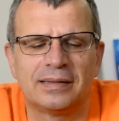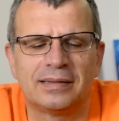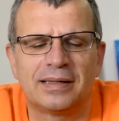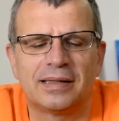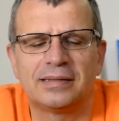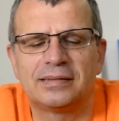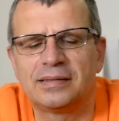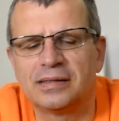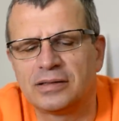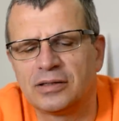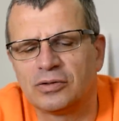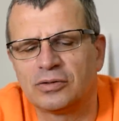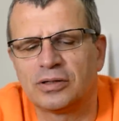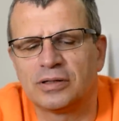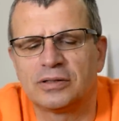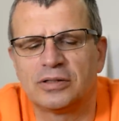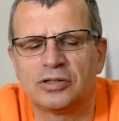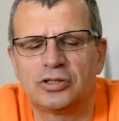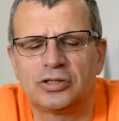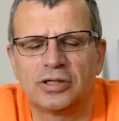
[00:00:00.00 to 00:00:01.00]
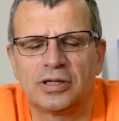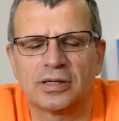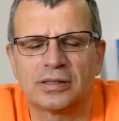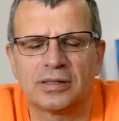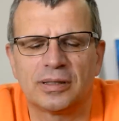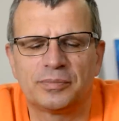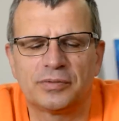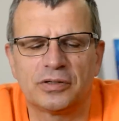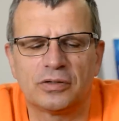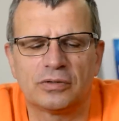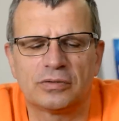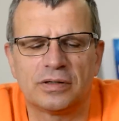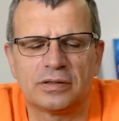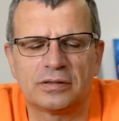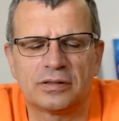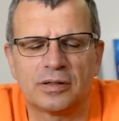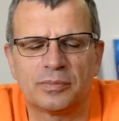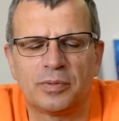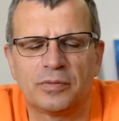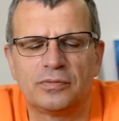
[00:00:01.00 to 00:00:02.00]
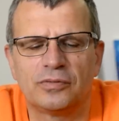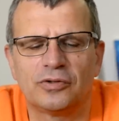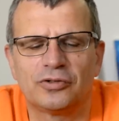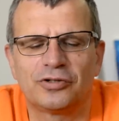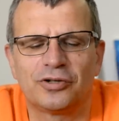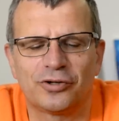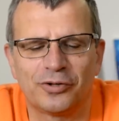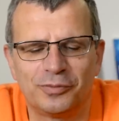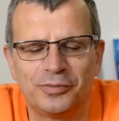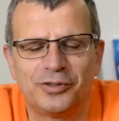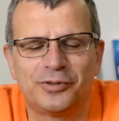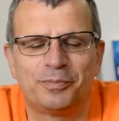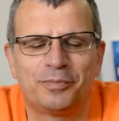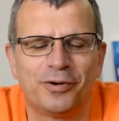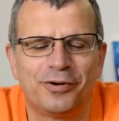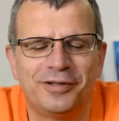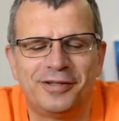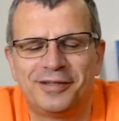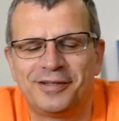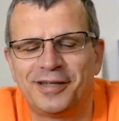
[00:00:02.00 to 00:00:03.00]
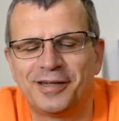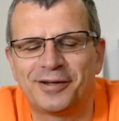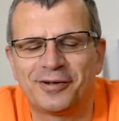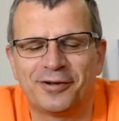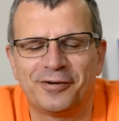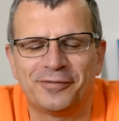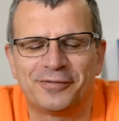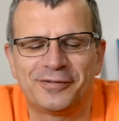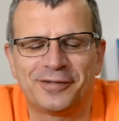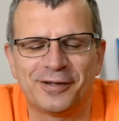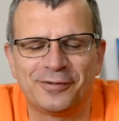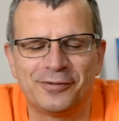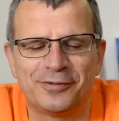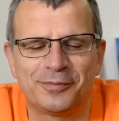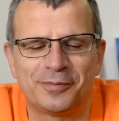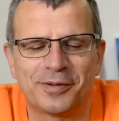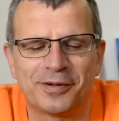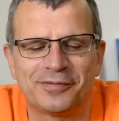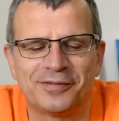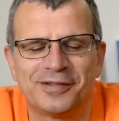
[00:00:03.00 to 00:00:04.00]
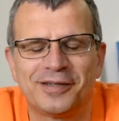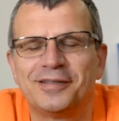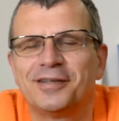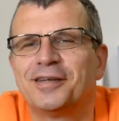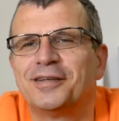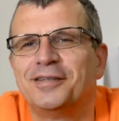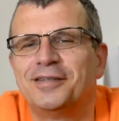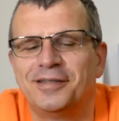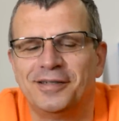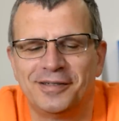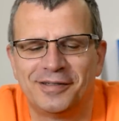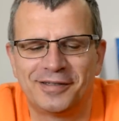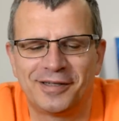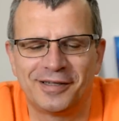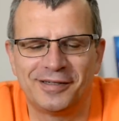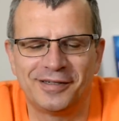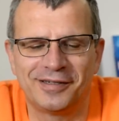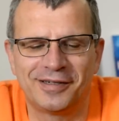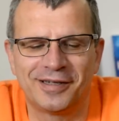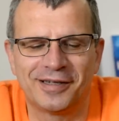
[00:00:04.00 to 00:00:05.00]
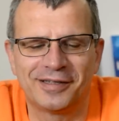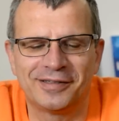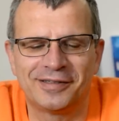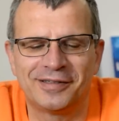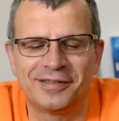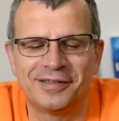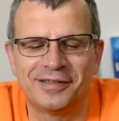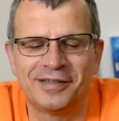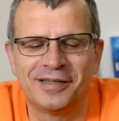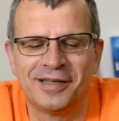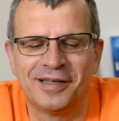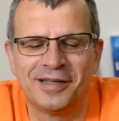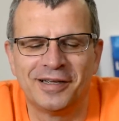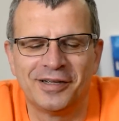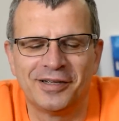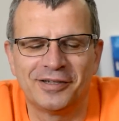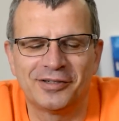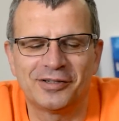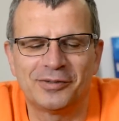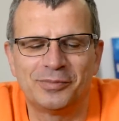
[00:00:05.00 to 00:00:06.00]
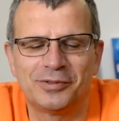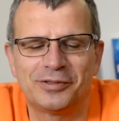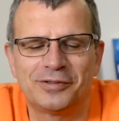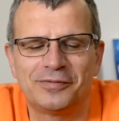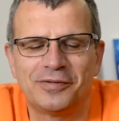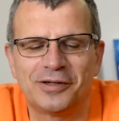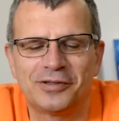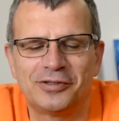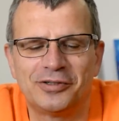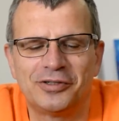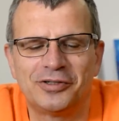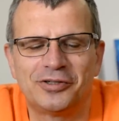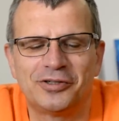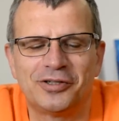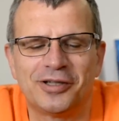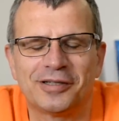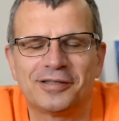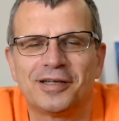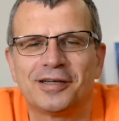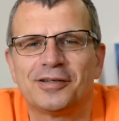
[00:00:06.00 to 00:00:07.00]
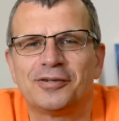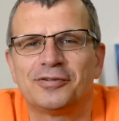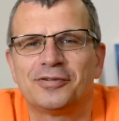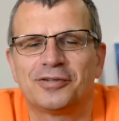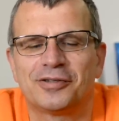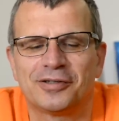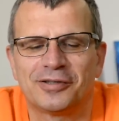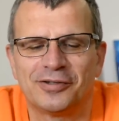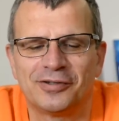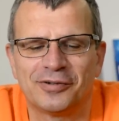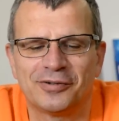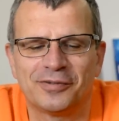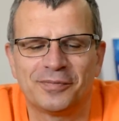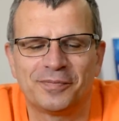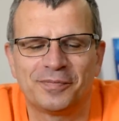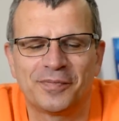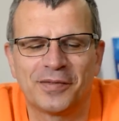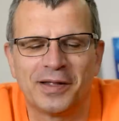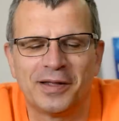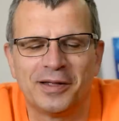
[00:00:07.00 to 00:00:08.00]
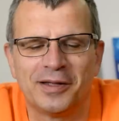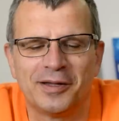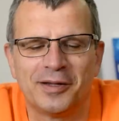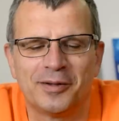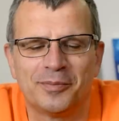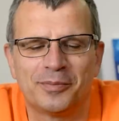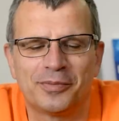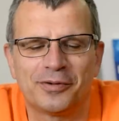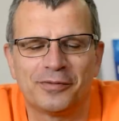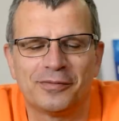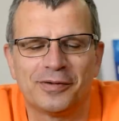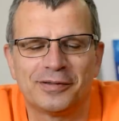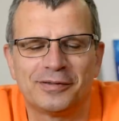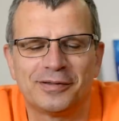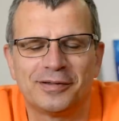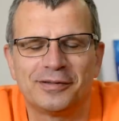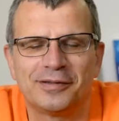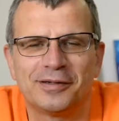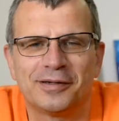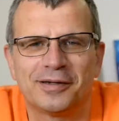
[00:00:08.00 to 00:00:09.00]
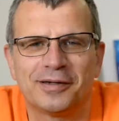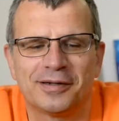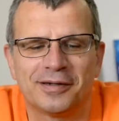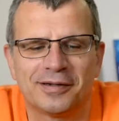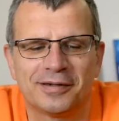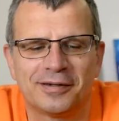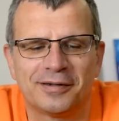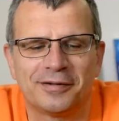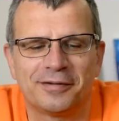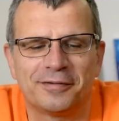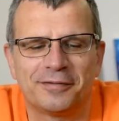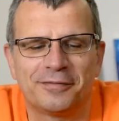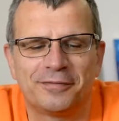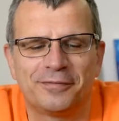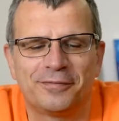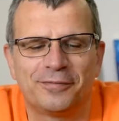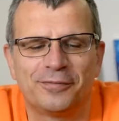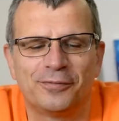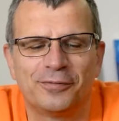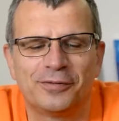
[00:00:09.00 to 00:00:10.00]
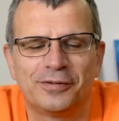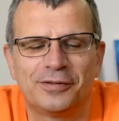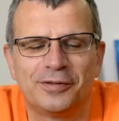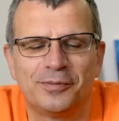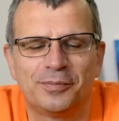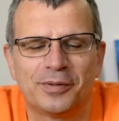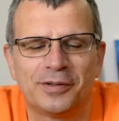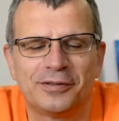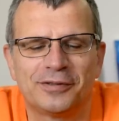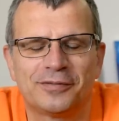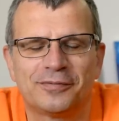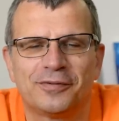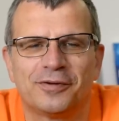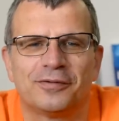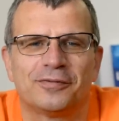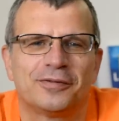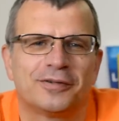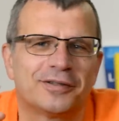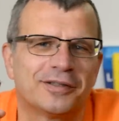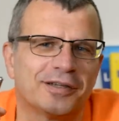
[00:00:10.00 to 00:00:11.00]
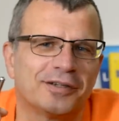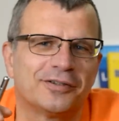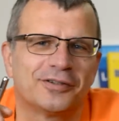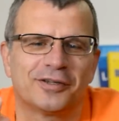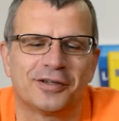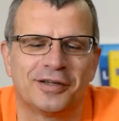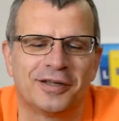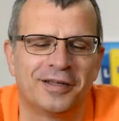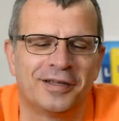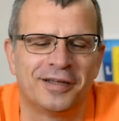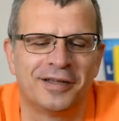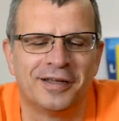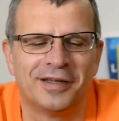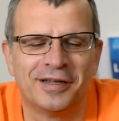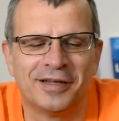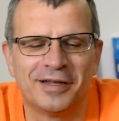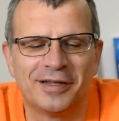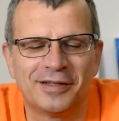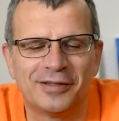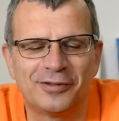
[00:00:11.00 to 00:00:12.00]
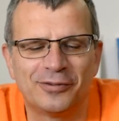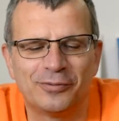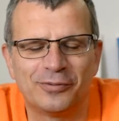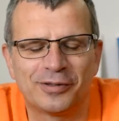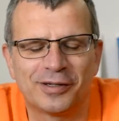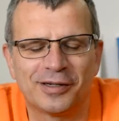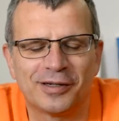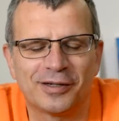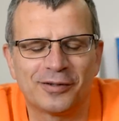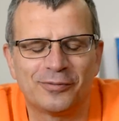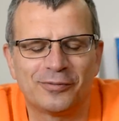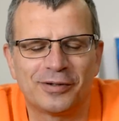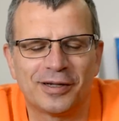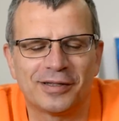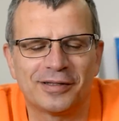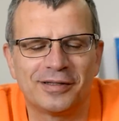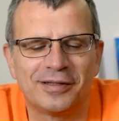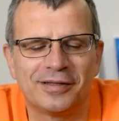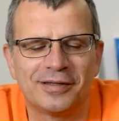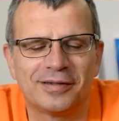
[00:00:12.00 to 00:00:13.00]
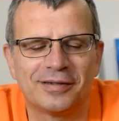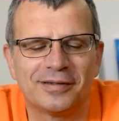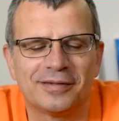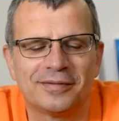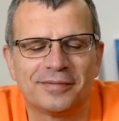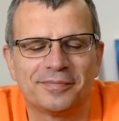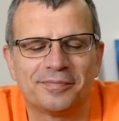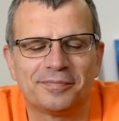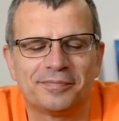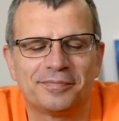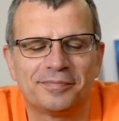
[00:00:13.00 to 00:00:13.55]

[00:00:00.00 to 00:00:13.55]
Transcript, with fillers: Testy teoretycznie, jak na psychotestach, powinno się robić politykom w celu sprawdzenia ich inteligencji, żeby stwierdzić, czy nadają się do prowadzenia funkcji państwowych, także tutaj akurat nie,